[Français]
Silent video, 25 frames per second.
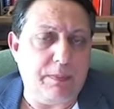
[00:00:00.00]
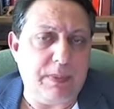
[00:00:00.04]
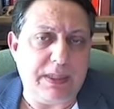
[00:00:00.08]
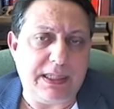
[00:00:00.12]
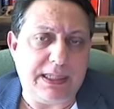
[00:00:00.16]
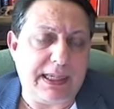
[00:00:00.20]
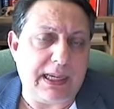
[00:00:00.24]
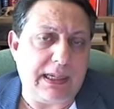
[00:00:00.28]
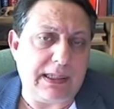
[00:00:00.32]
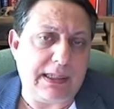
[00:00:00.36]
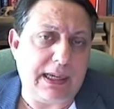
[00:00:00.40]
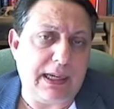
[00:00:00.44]

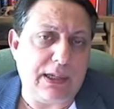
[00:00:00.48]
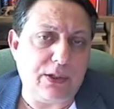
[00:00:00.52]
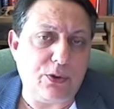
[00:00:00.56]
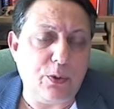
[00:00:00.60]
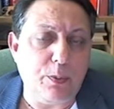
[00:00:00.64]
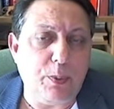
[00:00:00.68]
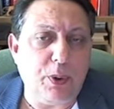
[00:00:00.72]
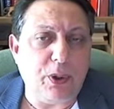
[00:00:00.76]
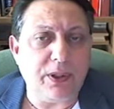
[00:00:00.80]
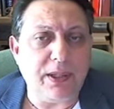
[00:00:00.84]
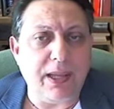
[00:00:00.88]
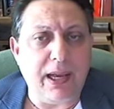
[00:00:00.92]
c'est
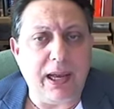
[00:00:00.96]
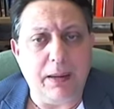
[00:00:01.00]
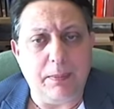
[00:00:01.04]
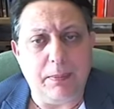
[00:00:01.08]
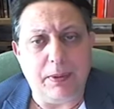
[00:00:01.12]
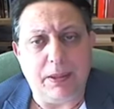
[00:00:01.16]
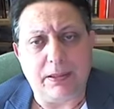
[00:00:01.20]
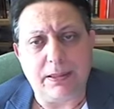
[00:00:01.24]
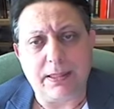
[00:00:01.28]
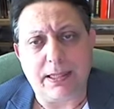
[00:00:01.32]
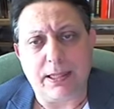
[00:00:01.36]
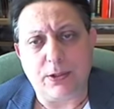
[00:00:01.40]

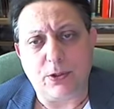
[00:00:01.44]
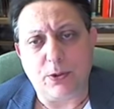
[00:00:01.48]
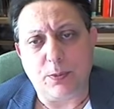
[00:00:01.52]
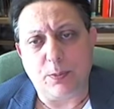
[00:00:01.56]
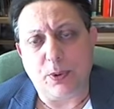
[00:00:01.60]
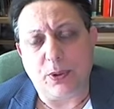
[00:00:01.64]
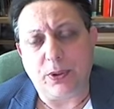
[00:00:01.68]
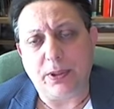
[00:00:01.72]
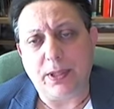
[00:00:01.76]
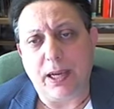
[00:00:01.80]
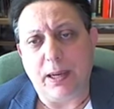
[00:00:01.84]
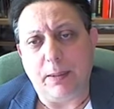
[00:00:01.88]
insupportable, c'est
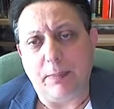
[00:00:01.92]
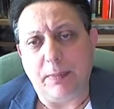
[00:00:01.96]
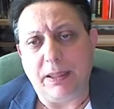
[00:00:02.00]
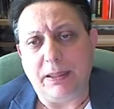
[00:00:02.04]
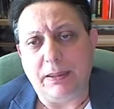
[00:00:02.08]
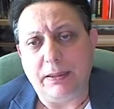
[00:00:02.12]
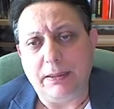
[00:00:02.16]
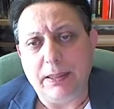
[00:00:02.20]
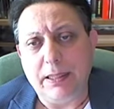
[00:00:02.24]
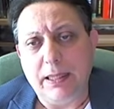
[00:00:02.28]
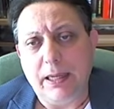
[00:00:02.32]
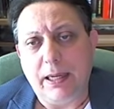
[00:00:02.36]
insupportable.
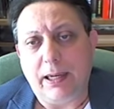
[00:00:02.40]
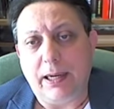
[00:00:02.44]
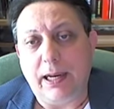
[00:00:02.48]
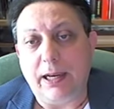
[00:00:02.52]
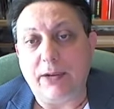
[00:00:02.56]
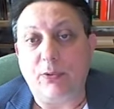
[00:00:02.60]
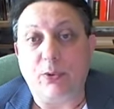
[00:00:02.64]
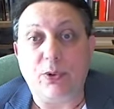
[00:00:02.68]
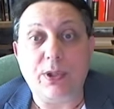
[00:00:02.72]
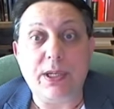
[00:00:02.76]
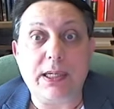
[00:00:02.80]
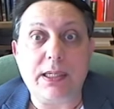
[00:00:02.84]

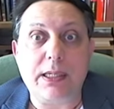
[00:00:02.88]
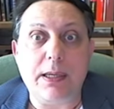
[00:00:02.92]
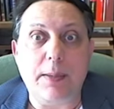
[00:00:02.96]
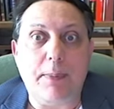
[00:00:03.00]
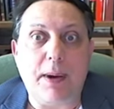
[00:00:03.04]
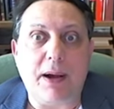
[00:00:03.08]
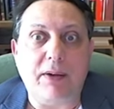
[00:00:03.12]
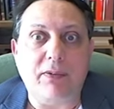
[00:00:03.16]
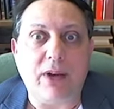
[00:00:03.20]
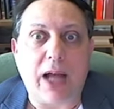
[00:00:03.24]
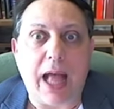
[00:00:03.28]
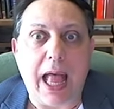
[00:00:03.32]
Là, ils vont dire c'est
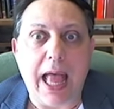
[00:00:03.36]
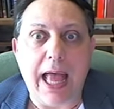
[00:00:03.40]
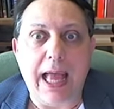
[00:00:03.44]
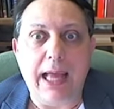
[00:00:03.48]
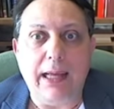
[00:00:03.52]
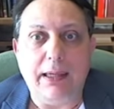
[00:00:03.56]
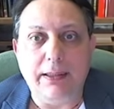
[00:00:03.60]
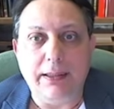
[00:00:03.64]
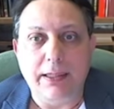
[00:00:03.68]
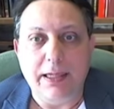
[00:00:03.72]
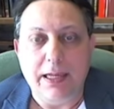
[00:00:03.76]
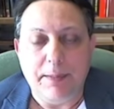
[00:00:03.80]
pas
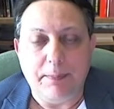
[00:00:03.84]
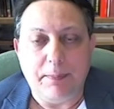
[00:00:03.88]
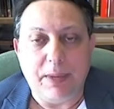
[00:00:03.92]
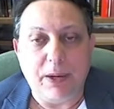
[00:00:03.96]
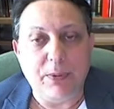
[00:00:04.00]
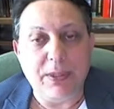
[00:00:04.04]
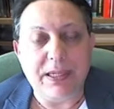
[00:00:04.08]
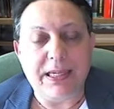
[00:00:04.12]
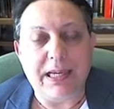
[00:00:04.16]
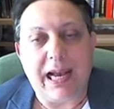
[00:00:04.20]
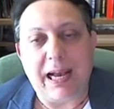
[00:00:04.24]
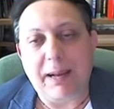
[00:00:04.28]
vrai. Mais
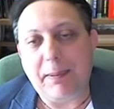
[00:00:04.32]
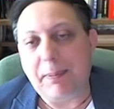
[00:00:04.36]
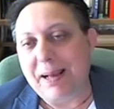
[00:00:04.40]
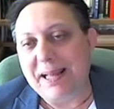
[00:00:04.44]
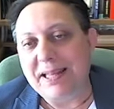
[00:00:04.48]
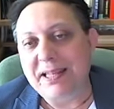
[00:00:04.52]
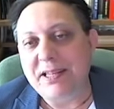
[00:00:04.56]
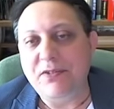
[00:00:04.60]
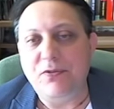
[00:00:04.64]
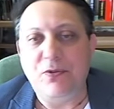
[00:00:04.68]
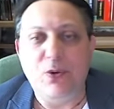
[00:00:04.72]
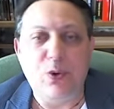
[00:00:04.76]
oui, à
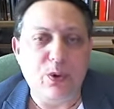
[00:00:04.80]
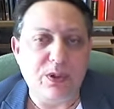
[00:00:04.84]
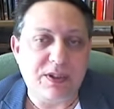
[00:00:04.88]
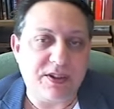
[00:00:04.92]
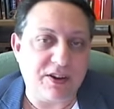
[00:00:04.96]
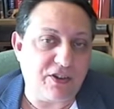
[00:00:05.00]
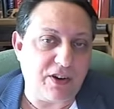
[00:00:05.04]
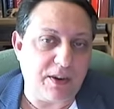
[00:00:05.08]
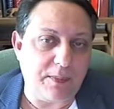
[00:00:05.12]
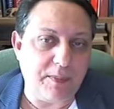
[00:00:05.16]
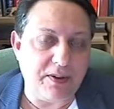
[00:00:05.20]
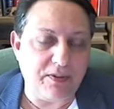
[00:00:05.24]
bas niveau,
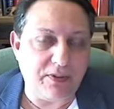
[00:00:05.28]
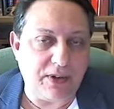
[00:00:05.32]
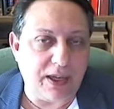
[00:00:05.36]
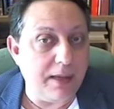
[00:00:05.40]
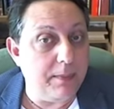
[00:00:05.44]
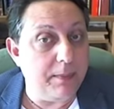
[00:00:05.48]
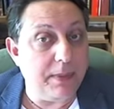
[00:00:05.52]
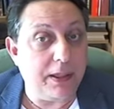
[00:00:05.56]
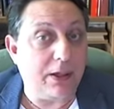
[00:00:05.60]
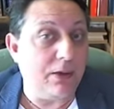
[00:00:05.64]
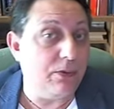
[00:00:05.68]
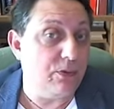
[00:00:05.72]
c'est jamais
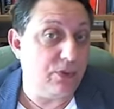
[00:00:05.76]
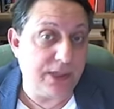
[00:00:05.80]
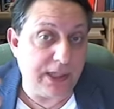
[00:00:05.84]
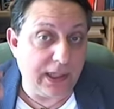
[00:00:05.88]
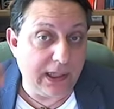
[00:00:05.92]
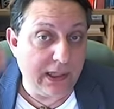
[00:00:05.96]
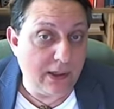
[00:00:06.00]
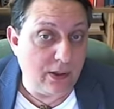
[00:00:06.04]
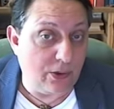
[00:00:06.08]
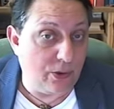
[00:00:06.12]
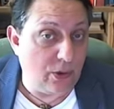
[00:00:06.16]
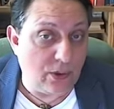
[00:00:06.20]
vrai, mais quand vous
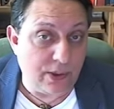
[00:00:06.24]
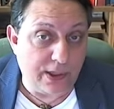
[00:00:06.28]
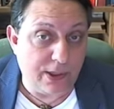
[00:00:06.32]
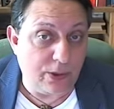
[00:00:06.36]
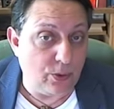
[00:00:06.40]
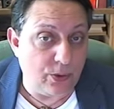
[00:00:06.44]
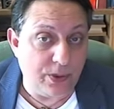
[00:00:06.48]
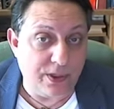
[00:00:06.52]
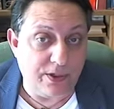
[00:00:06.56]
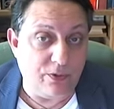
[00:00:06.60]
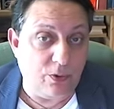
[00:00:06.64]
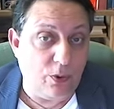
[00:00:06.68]
allez dans les
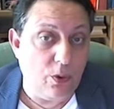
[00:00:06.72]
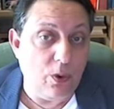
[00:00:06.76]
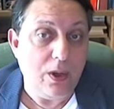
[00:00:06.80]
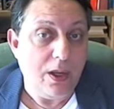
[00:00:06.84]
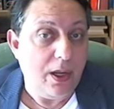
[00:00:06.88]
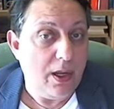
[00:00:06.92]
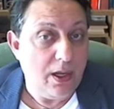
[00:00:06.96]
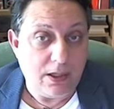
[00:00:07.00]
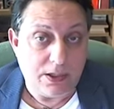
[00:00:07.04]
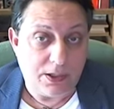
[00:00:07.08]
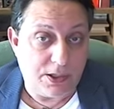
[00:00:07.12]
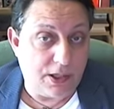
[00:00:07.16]
hauts niveaux,
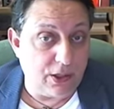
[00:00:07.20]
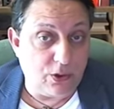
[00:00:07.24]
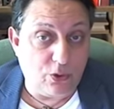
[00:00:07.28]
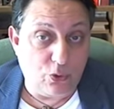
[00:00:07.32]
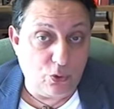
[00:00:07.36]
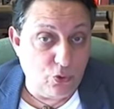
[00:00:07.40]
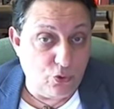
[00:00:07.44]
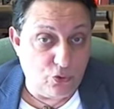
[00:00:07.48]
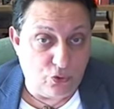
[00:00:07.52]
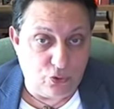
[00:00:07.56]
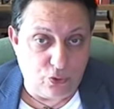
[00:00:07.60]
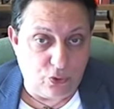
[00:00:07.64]
c'est
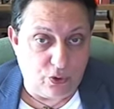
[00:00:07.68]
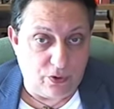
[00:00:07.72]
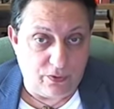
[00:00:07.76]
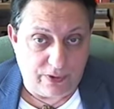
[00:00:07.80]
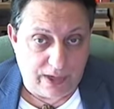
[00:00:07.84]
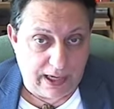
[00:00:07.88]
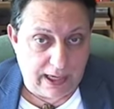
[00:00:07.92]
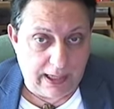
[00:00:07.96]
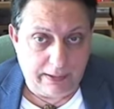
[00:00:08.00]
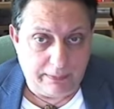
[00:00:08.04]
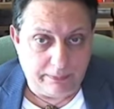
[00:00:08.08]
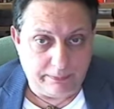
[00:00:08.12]
toujours
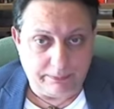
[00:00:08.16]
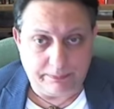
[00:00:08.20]
vrai.